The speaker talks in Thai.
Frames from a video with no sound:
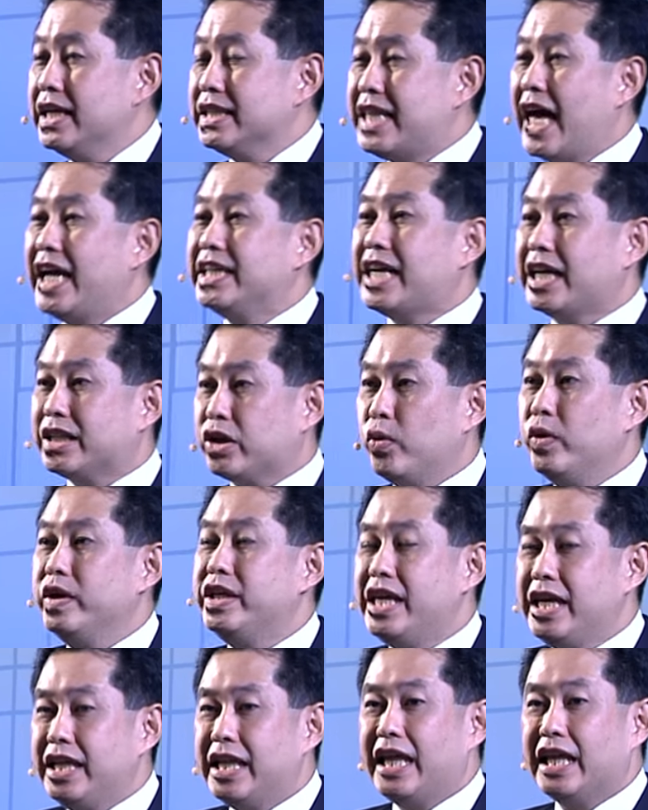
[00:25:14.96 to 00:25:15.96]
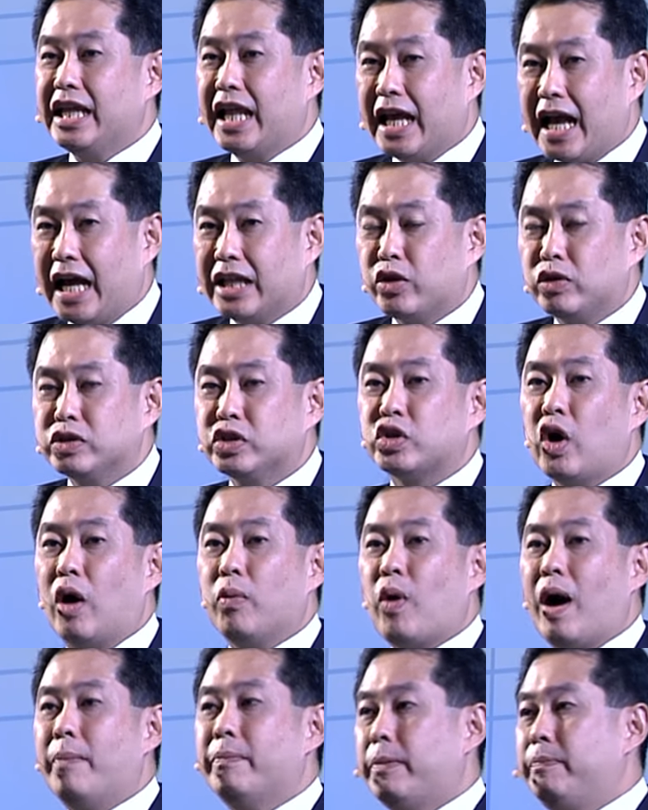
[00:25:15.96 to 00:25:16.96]
ได้ใช้เทคโนโลยีในการทดสอบ
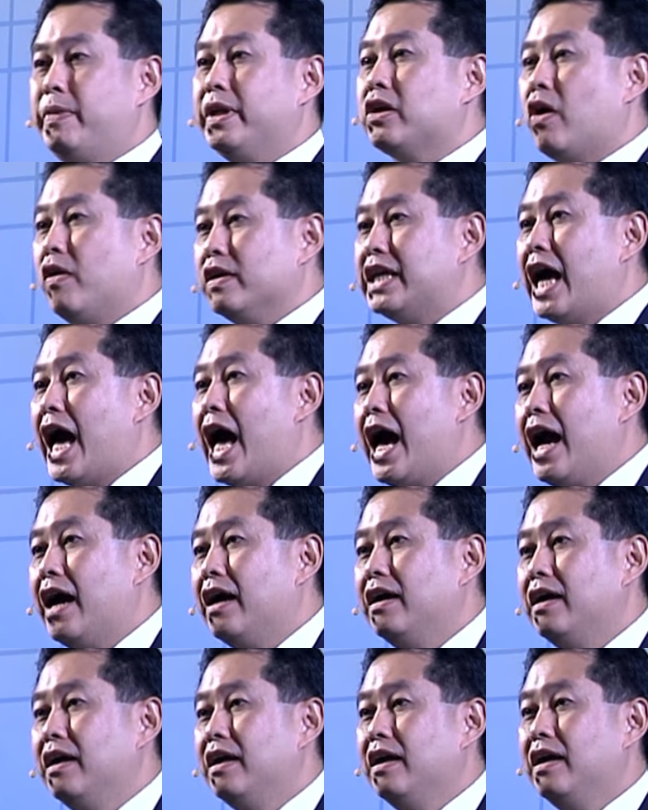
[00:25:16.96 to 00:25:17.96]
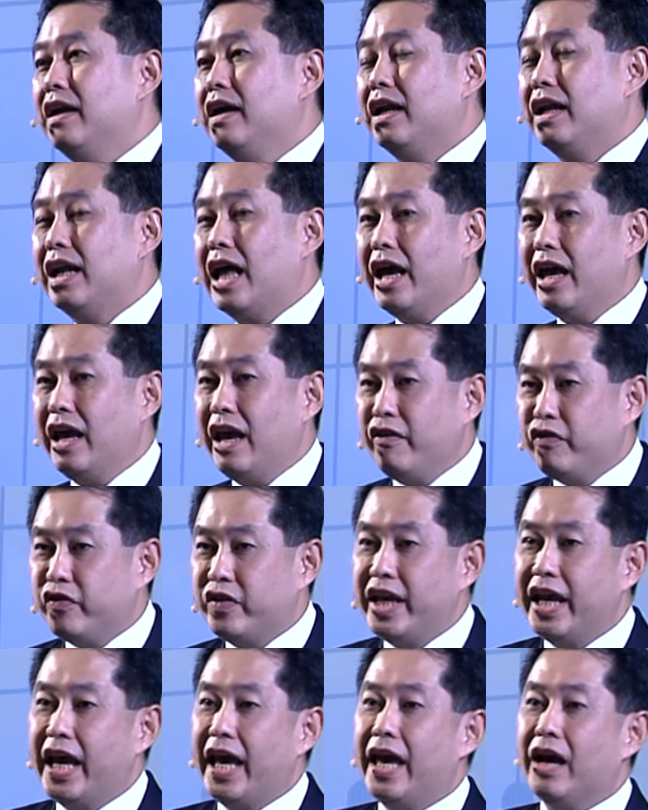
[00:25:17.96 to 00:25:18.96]
ความเป็นพิษของยาและ เอฟ
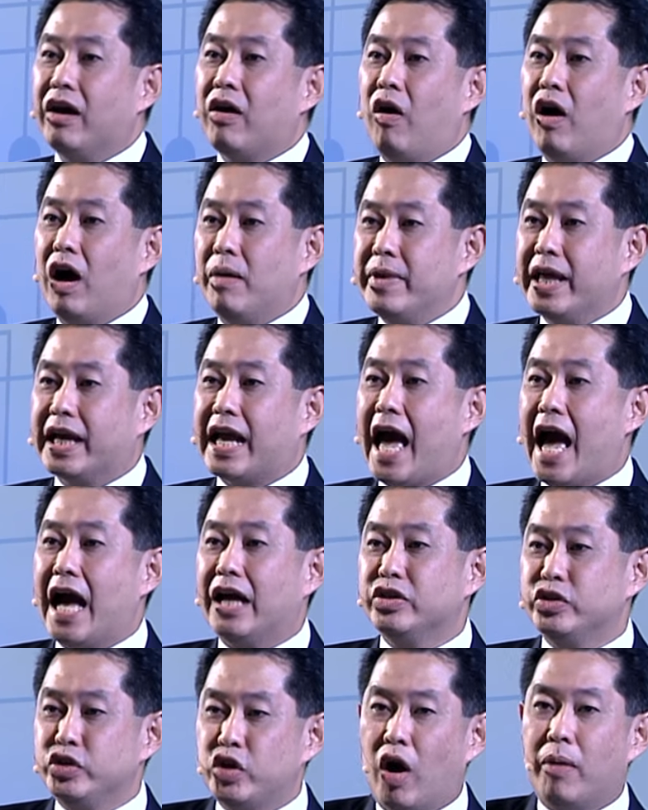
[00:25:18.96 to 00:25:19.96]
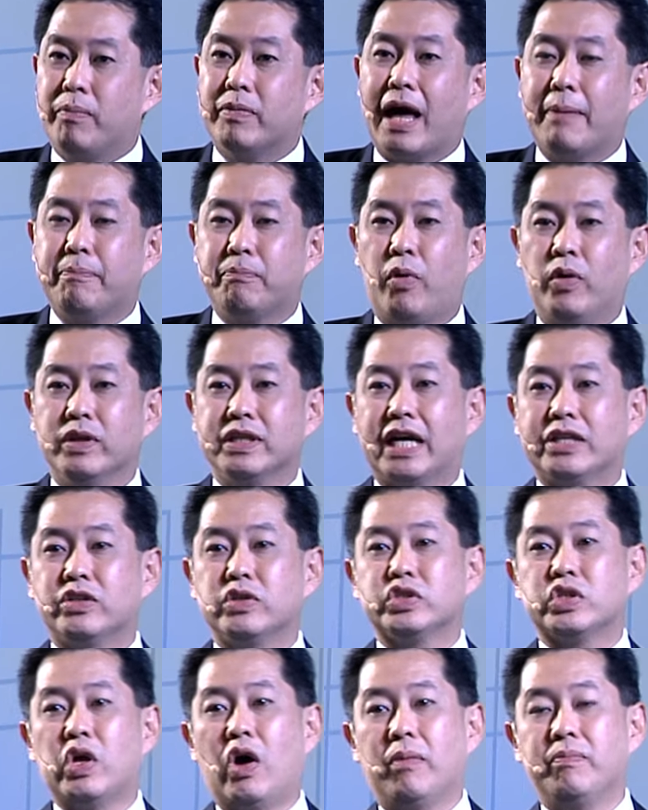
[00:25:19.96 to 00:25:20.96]
ดี เอ ของอเมริกายอมรับผลการทด
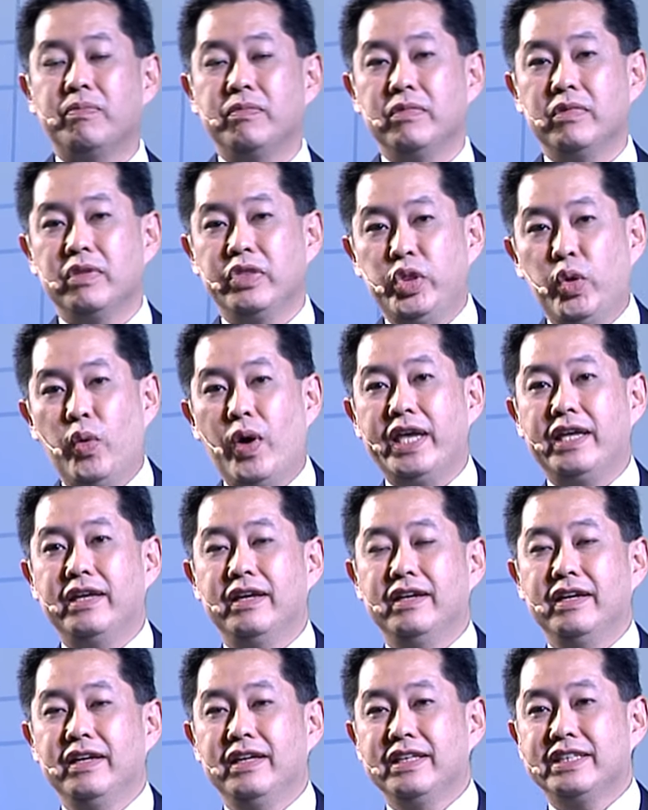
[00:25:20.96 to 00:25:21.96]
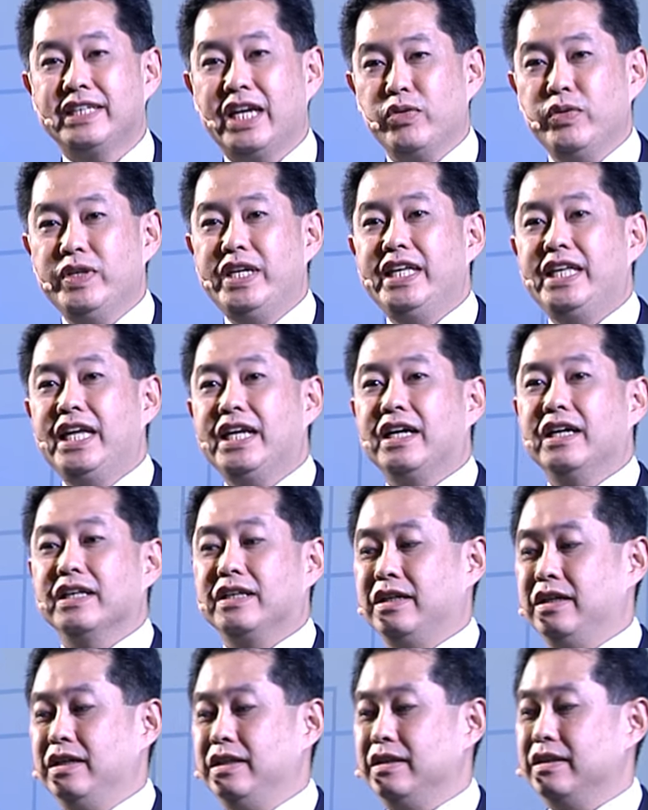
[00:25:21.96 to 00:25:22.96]
สอบด้วยเทคโนโลยีที่เกิด
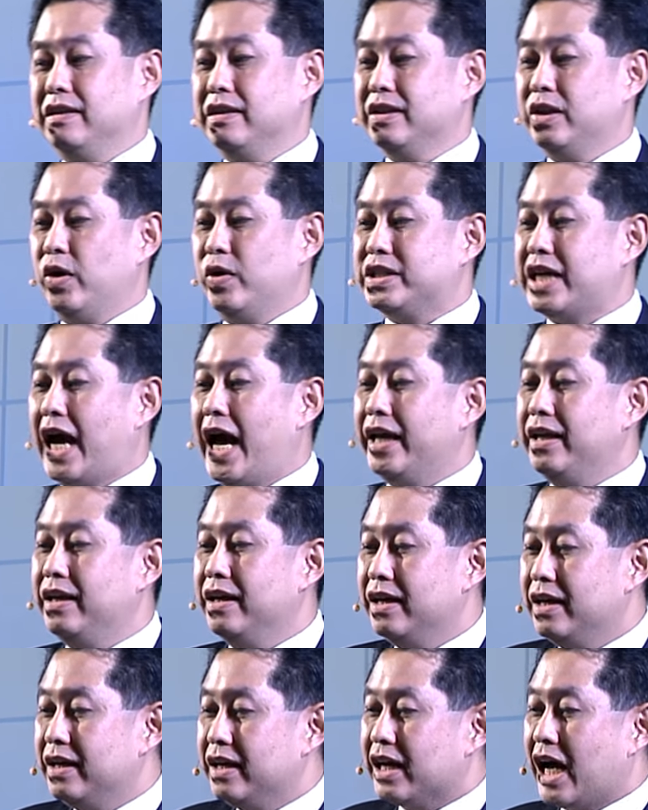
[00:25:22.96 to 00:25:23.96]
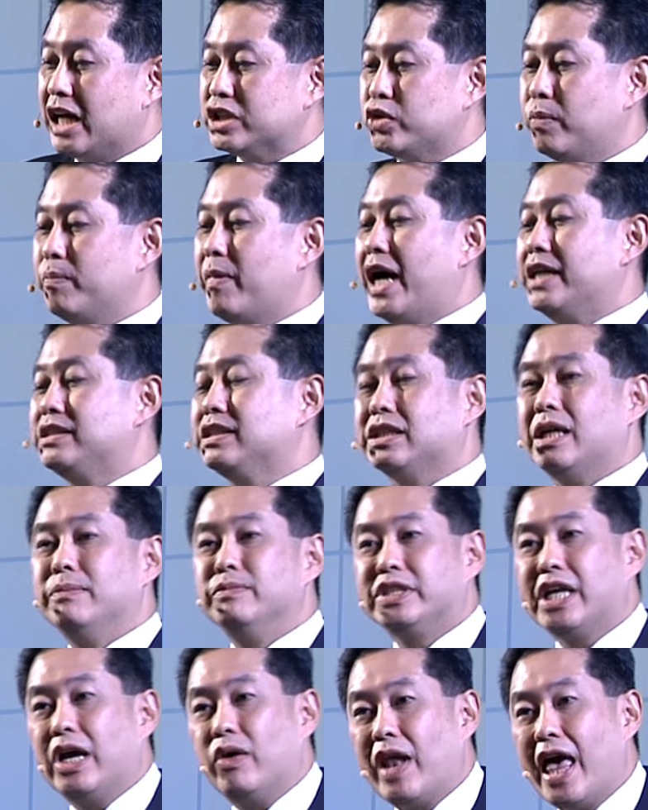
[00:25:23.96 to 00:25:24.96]
ขึ้นโดยใช้ Customized Stem
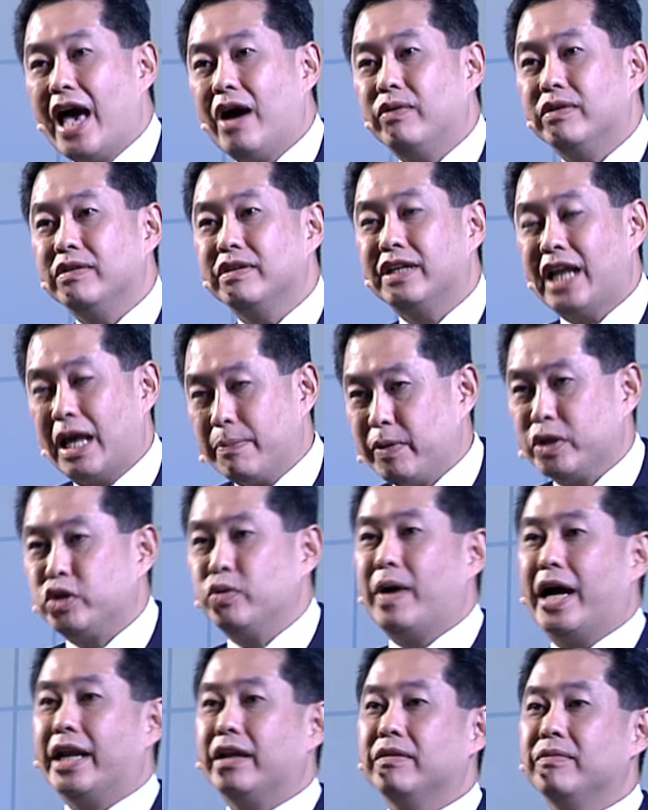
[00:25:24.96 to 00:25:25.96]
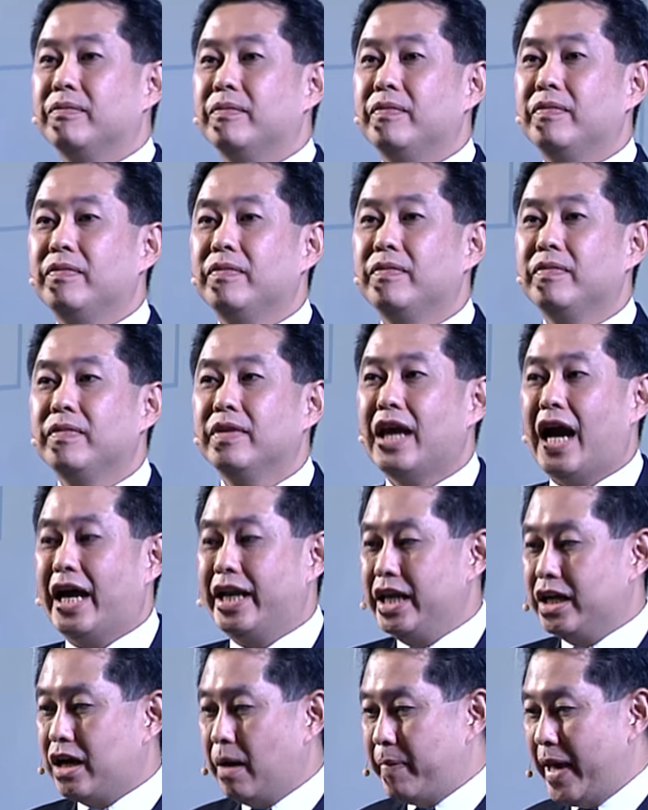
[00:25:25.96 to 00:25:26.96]
Cell แล้วในปัจจุบันอัน
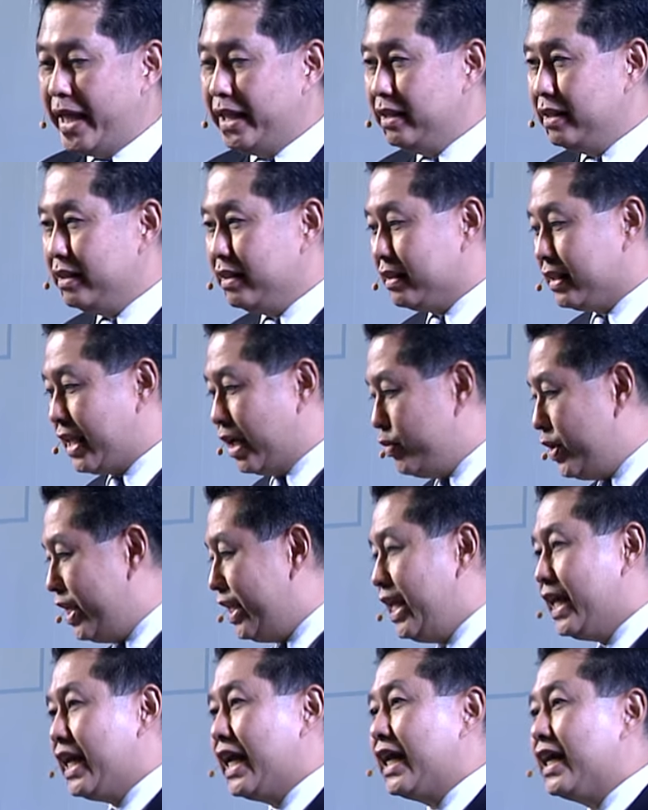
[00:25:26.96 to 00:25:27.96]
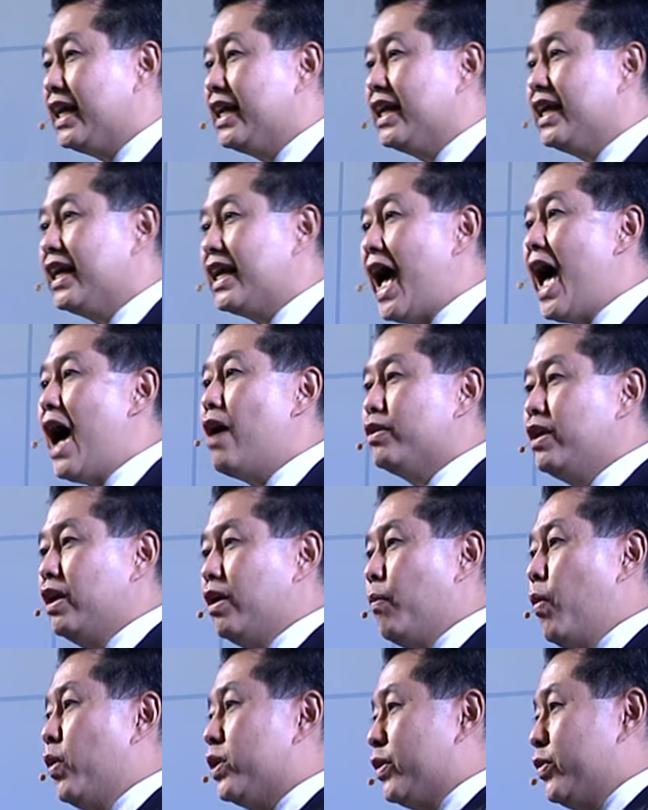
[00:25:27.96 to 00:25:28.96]
นี้ก็เป็นเทคโนโลยีที่เก้าที่เรา
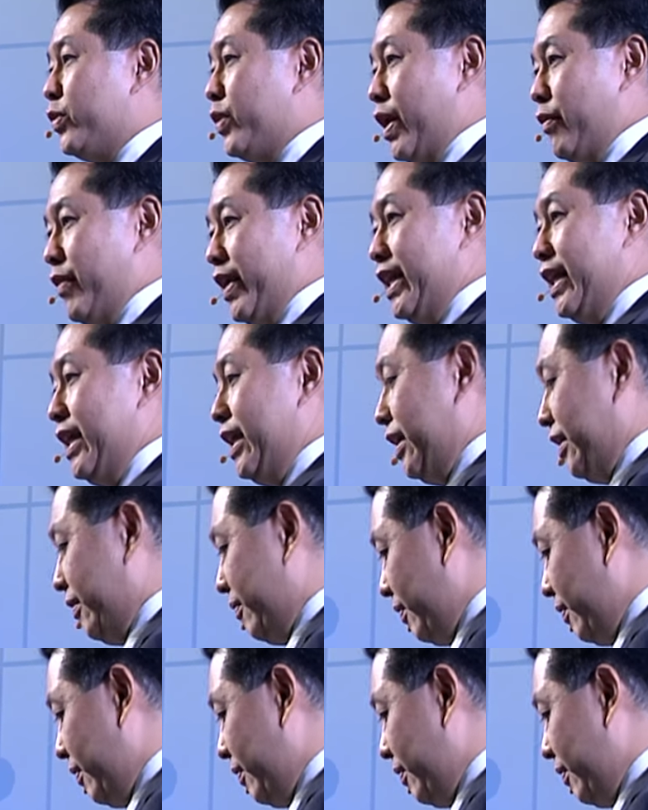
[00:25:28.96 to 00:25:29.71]
พูดถึงในวันนี้